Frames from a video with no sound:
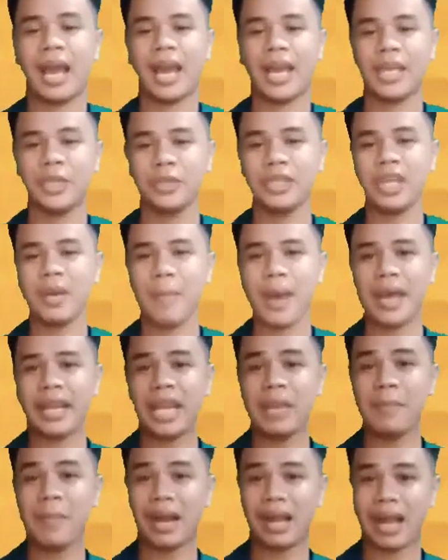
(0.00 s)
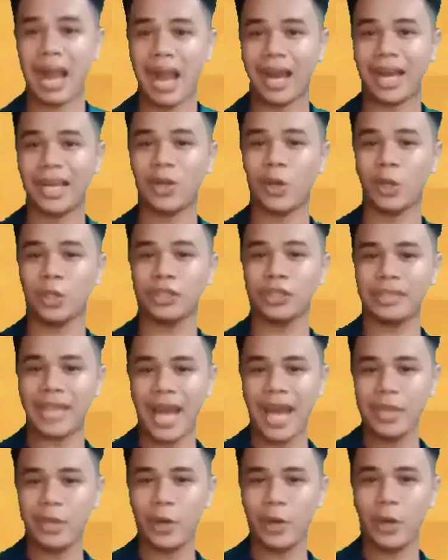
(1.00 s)
Ngayon naman ay magkakaroon
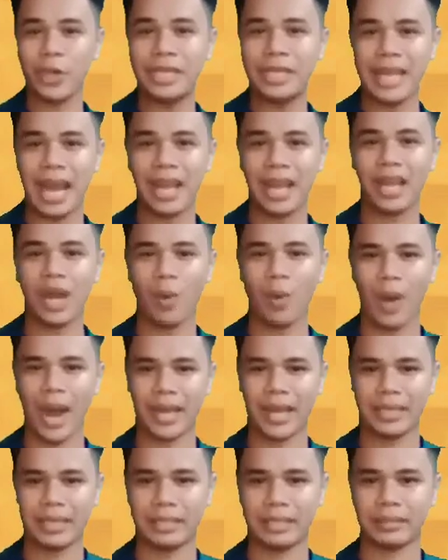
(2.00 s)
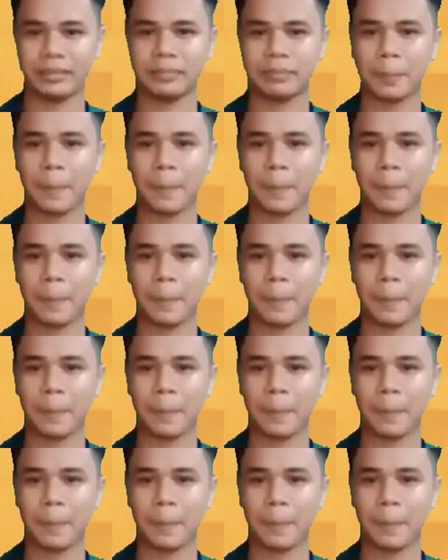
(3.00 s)
tayo ng gawain